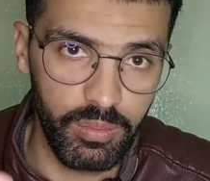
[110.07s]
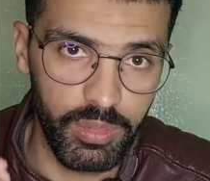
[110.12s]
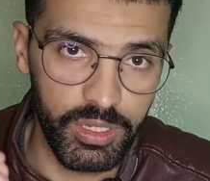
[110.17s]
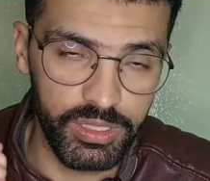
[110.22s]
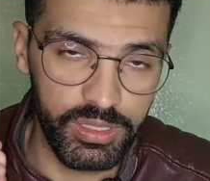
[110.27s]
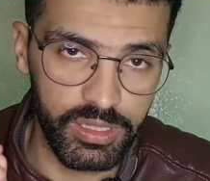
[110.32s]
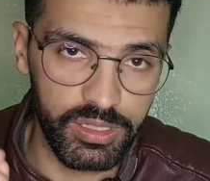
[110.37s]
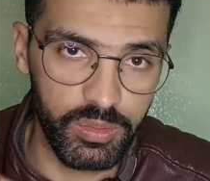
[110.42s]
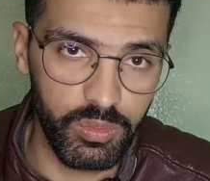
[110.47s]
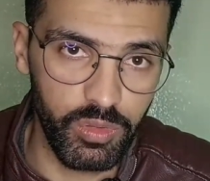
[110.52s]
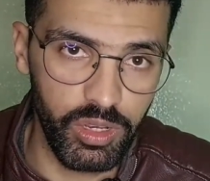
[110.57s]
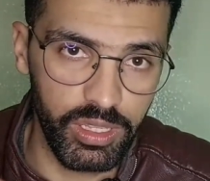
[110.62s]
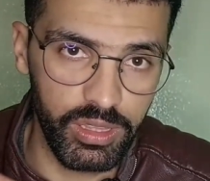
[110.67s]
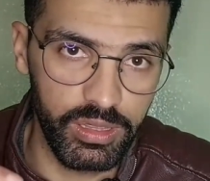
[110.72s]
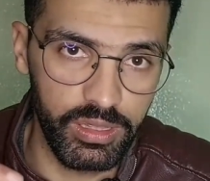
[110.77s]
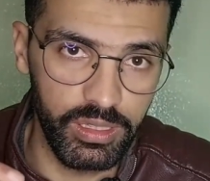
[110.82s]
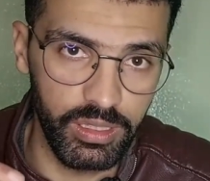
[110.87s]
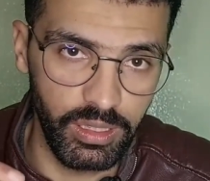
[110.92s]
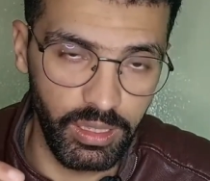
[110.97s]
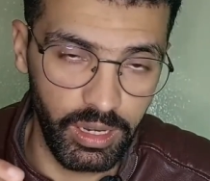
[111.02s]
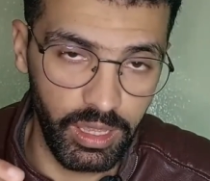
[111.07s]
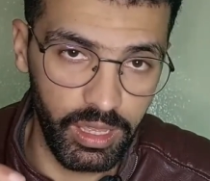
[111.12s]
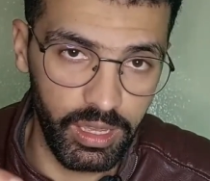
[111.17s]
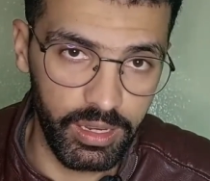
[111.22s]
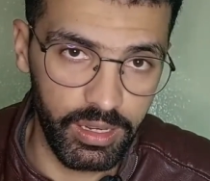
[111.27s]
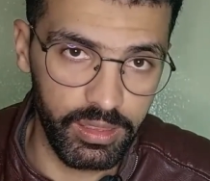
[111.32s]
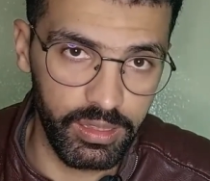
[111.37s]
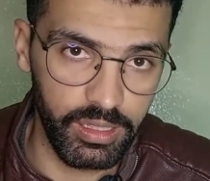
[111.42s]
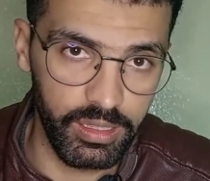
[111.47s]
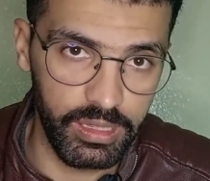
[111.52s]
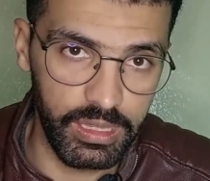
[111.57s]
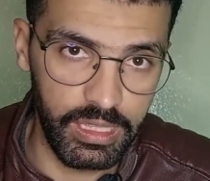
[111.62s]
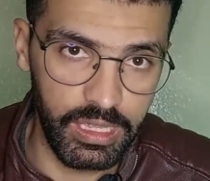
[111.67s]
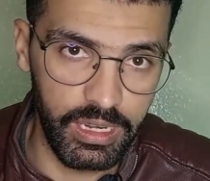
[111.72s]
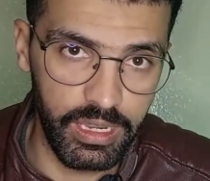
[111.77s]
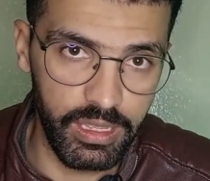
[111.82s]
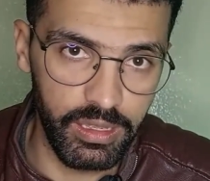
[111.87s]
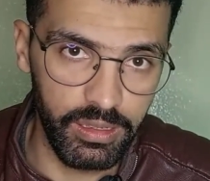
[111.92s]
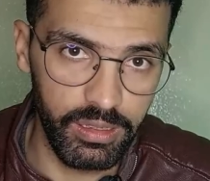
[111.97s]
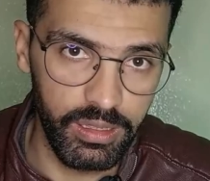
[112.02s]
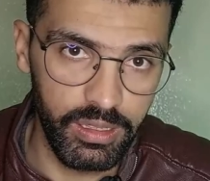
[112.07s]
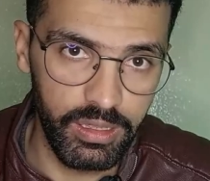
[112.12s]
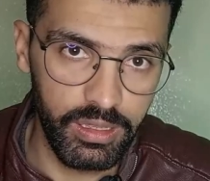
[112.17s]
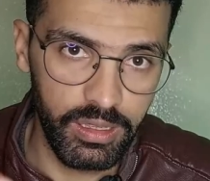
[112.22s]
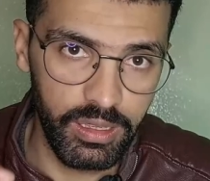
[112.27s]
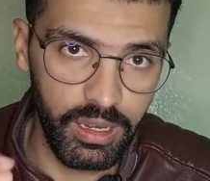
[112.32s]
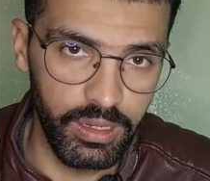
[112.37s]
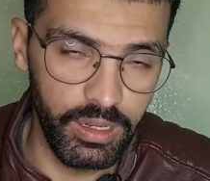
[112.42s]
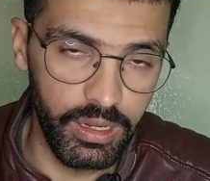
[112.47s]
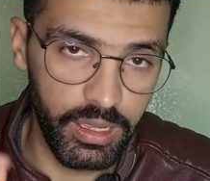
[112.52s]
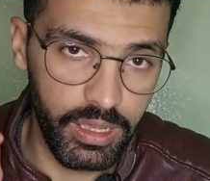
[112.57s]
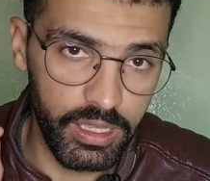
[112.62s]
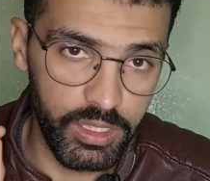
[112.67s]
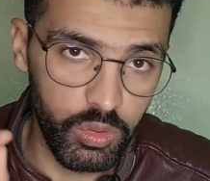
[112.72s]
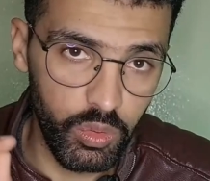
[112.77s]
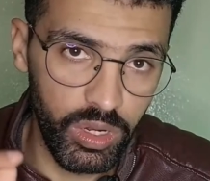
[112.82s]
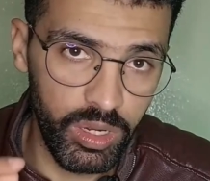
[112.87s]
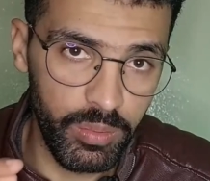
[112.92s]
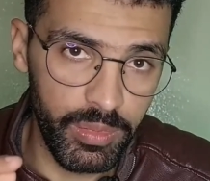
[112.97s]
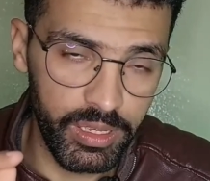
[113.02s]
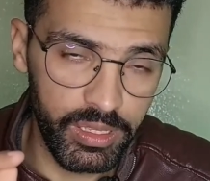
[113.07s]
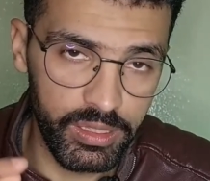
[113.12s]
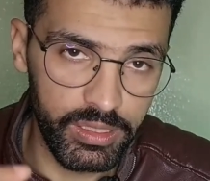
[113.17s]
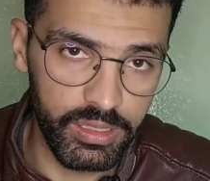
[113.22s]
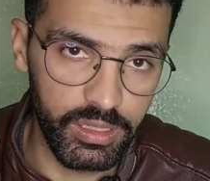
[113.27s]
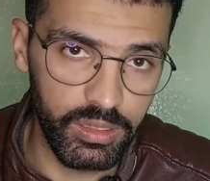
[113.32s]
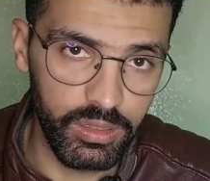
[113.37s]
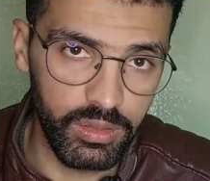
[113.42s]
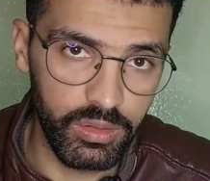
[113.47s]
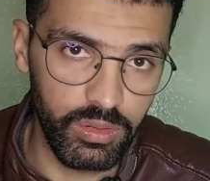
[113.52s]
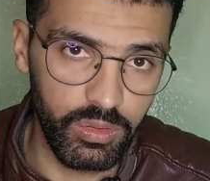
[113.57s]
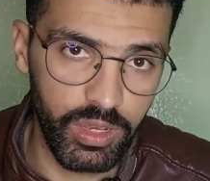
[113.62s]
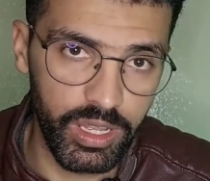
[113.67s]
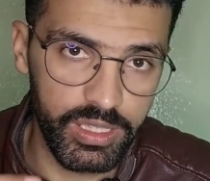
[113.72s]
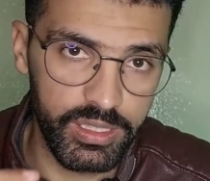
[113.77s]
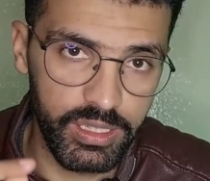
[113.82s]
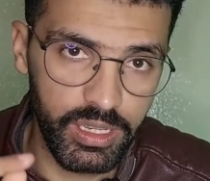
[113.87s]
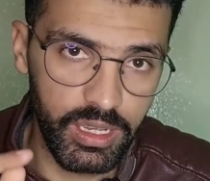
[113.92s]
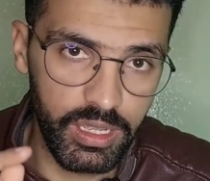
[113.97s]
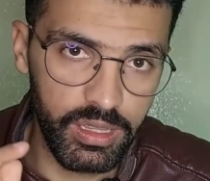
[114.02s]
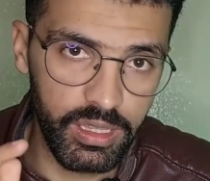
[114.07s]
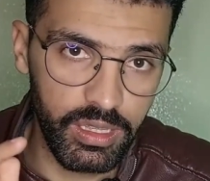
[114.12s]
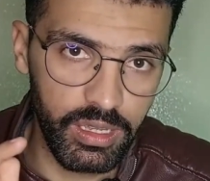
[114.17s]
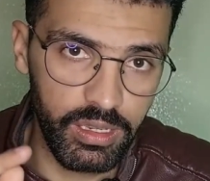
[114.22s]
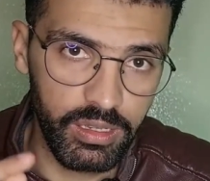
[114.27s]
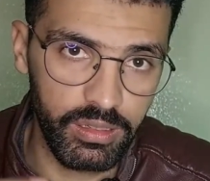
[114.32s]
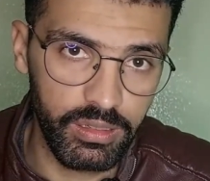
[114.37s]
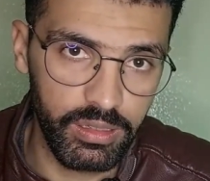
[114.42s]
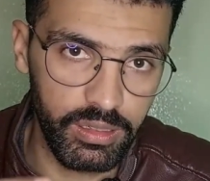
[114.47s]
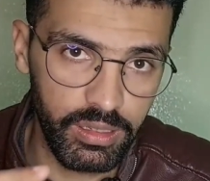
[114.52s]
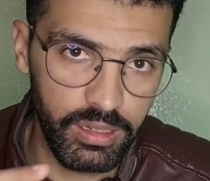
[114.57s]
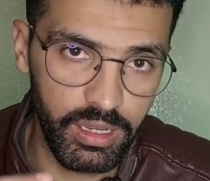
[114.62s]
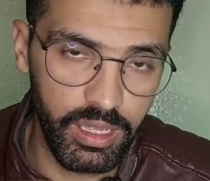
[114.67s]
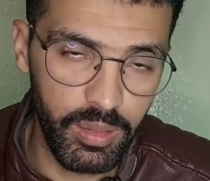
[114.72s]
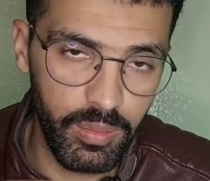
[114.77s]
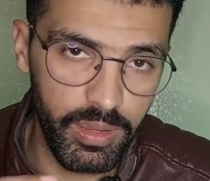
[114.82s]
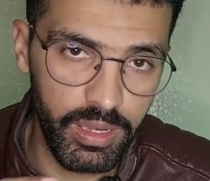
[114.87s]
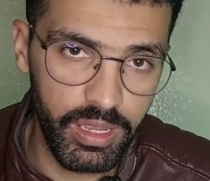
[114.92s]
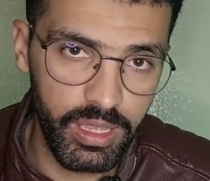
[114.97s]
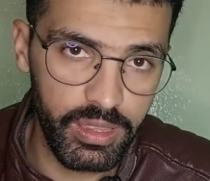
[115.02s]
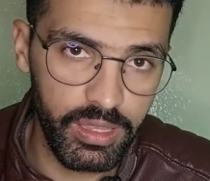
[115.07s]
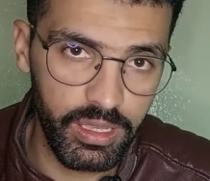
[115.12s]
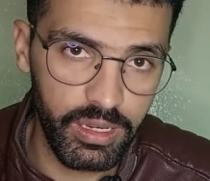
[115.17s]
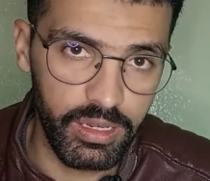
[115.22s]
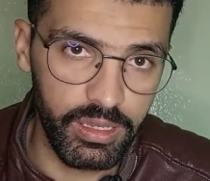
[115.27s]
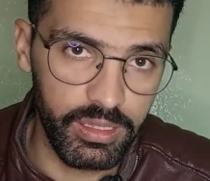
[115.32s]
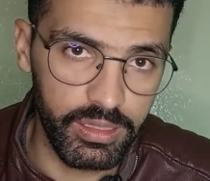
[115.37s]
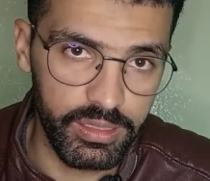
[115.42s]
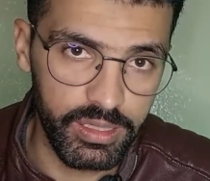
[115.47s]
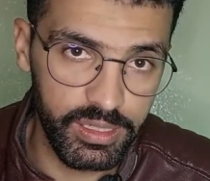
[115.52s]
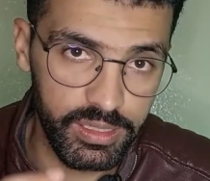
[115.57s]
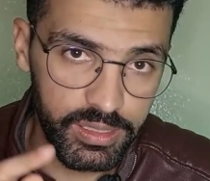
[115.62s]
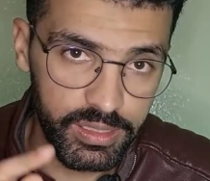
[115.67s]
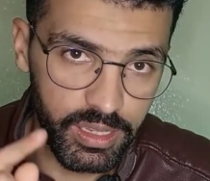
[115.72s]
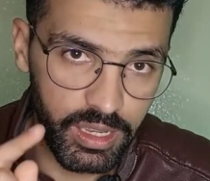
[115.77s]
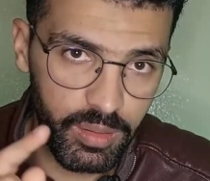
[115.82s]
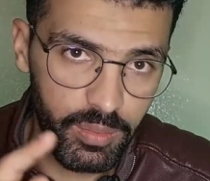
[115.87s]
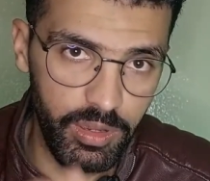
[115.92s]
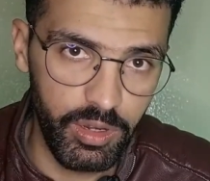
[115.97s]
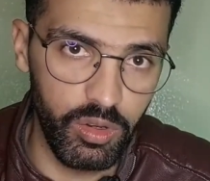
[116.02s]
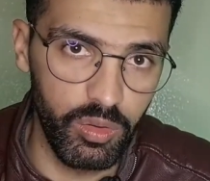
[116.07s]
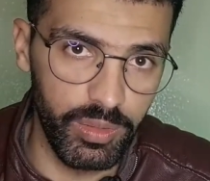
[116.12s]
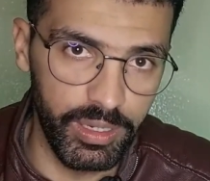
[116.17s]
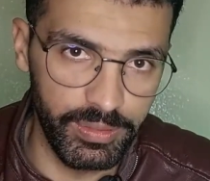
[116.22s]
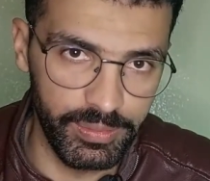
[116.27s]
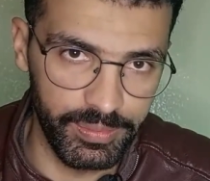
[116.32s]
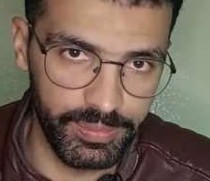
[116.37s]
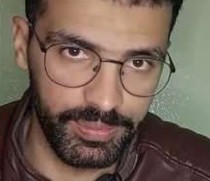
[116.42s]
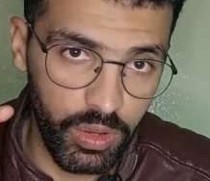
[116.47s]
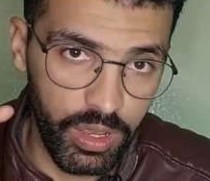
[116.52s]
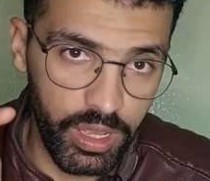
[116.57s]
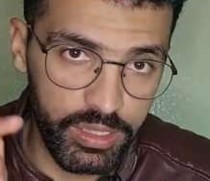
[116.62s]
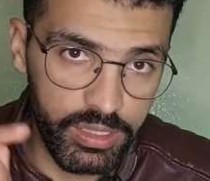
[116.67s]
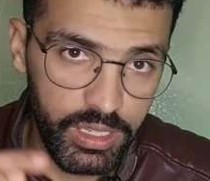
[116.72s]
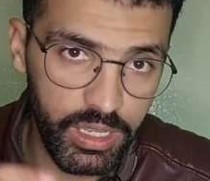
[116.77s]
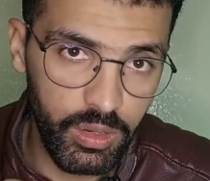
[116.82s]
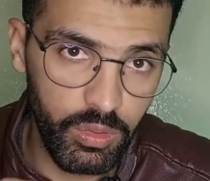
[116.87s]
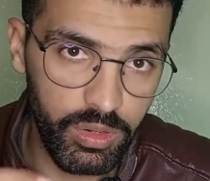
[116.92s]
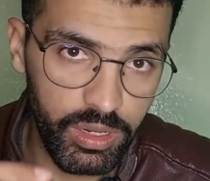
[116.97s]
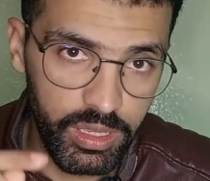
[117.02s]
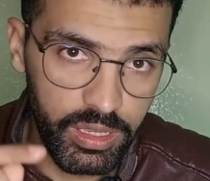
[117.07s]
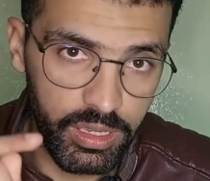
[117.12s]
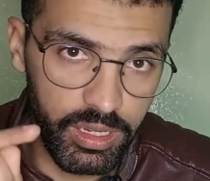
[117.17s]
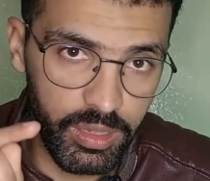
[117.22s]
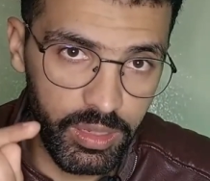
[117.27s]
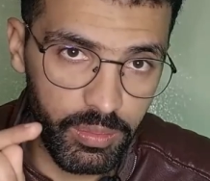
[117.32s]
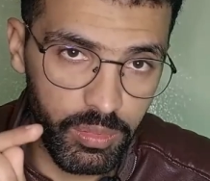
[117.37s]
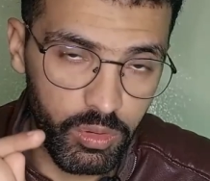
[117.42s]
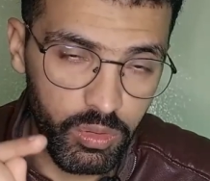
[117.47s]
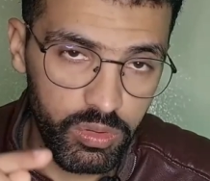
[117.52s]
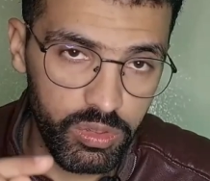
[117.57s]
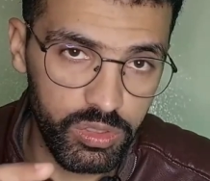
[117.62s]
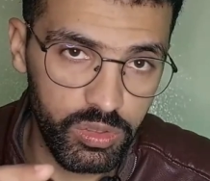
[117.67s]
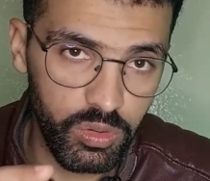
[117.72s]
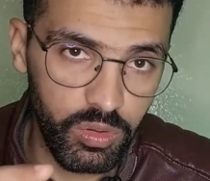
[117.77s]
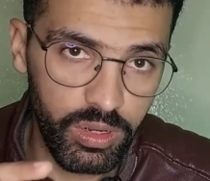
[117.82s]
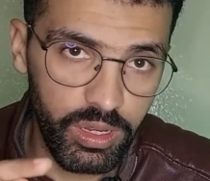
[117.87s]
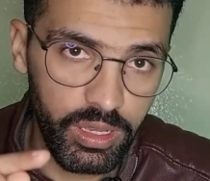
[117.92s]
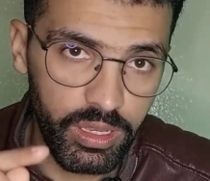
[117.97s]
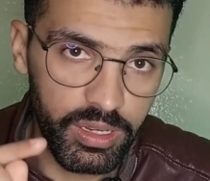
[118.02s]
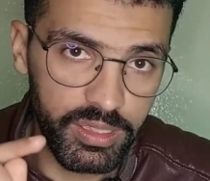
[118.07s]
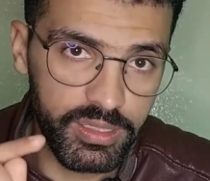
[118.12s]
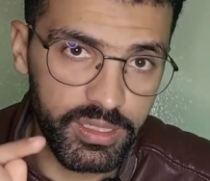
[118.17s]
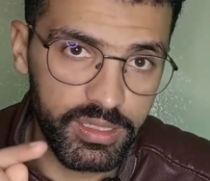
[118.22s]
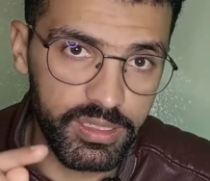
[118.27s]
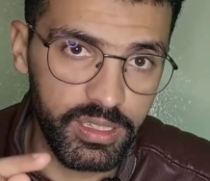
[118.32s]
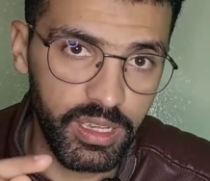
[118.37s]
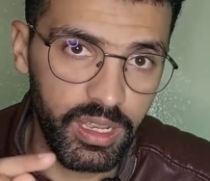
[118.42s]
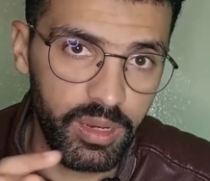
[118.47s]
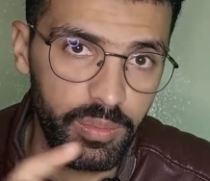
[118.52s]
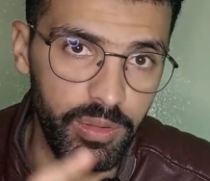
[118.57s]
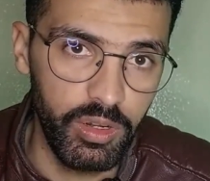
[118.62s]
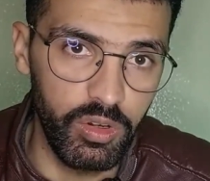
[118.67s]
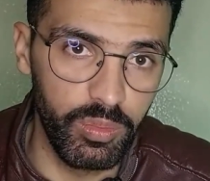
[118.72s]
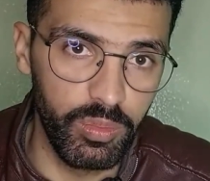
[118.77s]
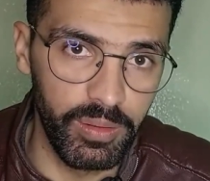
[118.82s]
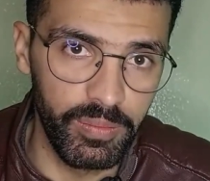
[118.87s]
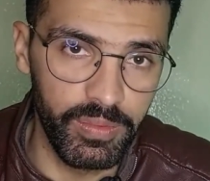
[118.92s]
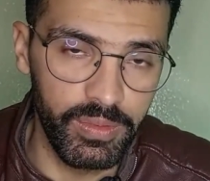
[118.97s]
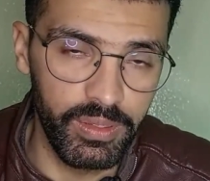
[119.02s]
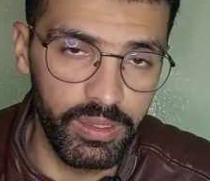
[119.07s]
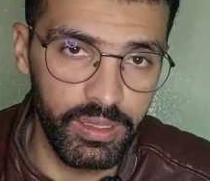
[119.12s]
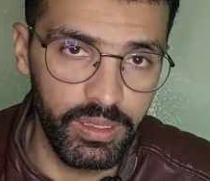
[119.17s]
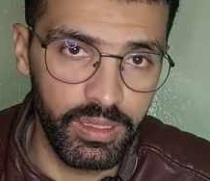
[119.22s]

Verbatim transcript: باش ترسم واحد الخريطه ذهنيه اللي كتوالمك انت وكتساعدك على العمليه ديال ترسيخ المعلومه وكتعاونك يعني بكل سهوله على ترسيخ المعلومه